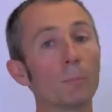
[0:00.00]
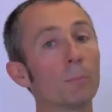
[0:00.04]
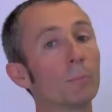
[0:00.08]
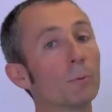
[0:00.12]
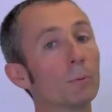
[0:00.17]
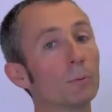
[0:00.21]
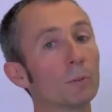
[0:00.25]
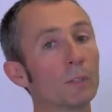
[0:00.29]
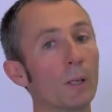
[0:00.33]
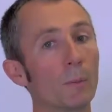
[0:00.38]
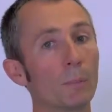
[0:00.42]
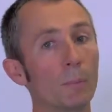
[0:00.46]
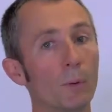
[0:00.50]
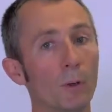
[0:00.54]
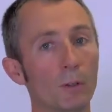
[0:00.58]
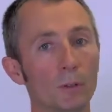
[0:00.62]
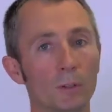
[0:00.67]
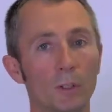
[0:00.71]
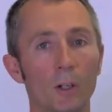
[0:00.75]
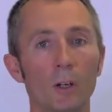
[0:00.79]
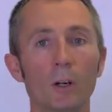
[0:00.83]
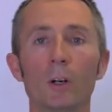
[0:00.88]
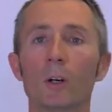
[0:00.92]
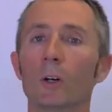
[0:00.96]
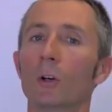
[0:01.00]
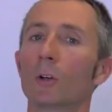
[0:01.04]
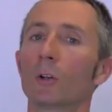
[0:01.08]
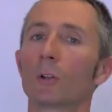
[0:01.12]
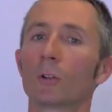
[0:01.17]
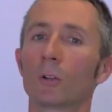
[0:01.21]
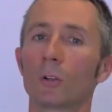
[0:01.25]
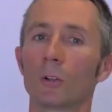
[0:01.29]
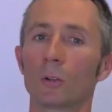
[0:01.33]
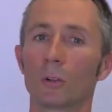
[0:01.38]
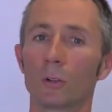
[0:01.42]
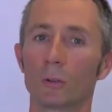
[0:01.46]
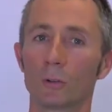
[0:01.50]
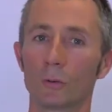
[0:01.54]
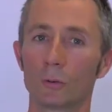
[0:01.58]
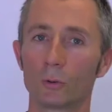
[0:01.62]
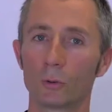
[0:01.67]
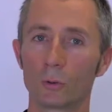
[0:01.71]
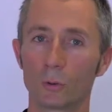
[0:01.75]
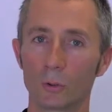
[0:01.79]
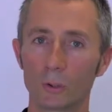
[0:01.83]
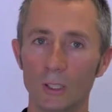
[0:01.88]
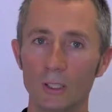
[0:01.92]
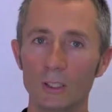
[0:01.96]
plus important que du
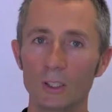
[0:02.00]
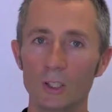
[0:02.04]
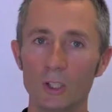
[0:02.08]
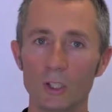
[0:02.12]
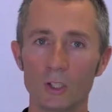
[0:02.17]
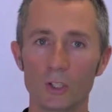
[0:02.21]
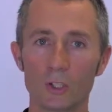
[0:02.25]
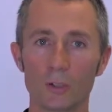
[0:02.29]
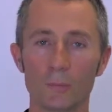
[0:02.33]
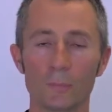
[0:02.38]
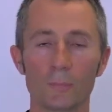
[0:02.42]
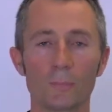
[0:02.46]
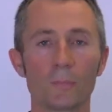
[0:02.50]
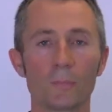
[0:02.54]
côté tige.